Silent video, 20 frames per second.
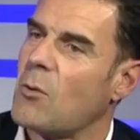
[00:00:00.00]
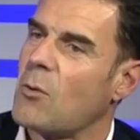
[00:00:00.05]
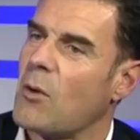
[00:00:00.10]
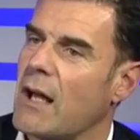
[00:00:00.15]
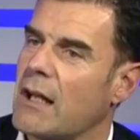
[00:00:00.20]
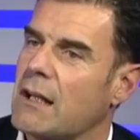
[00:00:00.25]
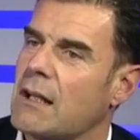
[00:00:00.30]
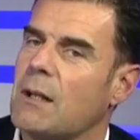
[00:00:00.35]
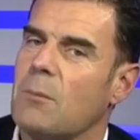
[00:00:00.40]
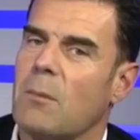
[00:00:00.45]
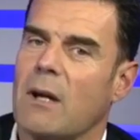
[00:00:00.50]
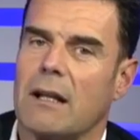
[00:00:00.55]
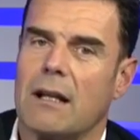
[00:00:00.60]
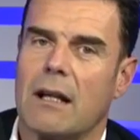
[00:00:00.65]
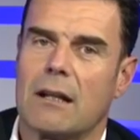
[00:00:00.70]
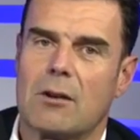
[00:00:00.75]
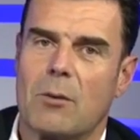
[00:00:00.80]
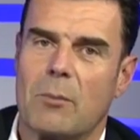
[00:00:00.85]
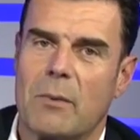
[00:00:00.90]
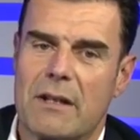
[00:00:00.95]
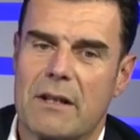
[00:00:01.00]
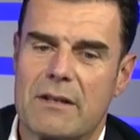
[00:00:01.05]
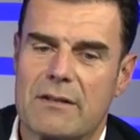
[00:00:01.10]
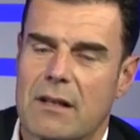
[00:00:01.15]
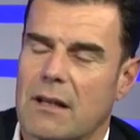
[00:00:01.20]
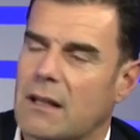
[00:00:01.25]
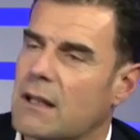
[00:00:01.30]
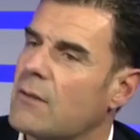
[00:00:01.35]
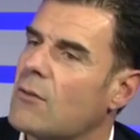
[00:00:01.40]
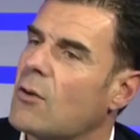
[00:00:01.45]
cinque anni di mandato
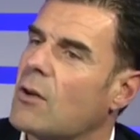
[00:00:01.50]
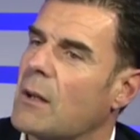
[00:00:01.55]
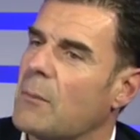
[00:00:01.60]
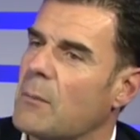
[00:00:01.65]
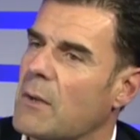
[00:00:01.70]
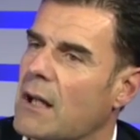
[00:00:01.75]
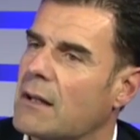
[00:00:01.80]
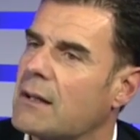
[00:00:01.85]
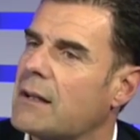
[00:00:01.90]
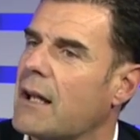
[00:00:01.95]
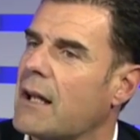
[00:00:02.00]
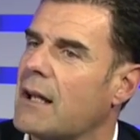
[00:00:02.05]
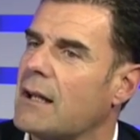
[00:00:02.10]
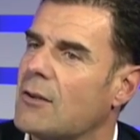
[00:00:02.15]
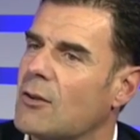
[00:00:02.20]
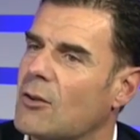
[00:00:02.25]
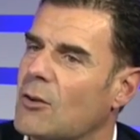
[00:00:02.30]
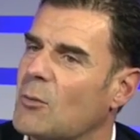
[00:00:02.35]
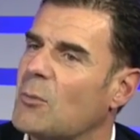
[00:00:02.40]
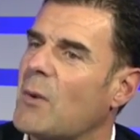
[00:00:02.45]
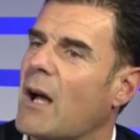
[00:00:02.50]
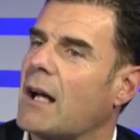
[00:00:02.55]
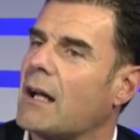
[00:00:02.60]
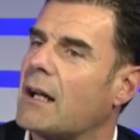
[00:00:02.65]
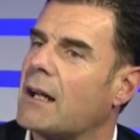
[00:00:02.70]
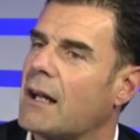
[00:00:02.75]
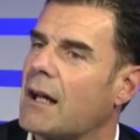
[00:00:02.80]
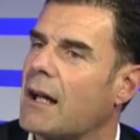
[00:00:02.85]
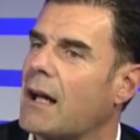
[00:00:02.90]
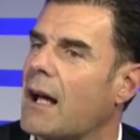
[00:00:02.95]
amministrativo che mi attendono, ma
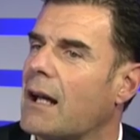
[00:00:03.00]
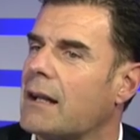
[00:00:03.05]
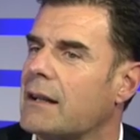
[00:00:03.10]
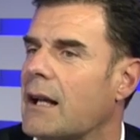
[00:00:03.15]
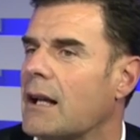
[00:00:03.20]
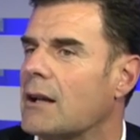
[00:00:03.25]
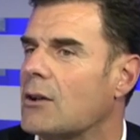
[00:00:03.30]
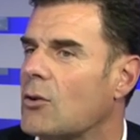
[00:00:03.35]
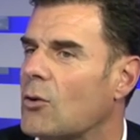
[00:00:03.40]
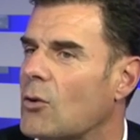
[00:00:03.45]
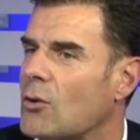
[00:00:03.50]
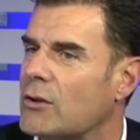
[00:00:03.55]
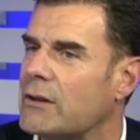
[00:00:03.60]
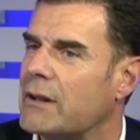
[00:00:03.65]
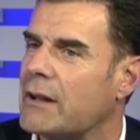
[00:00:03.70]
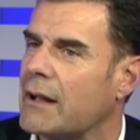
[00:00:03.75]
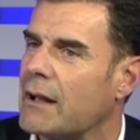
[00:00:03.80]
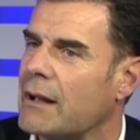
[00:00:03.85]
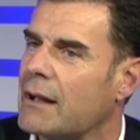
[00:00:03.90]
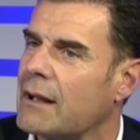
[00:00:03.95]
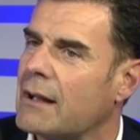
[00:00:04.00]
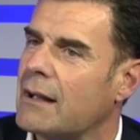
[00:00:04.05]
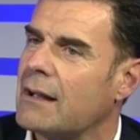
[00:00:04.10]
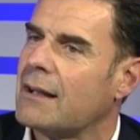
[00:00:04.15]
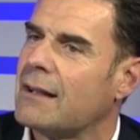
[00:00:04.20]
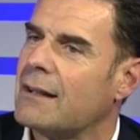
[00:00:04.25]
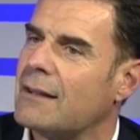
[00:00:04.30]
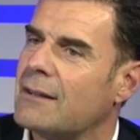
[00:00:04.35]
anche andando oltre.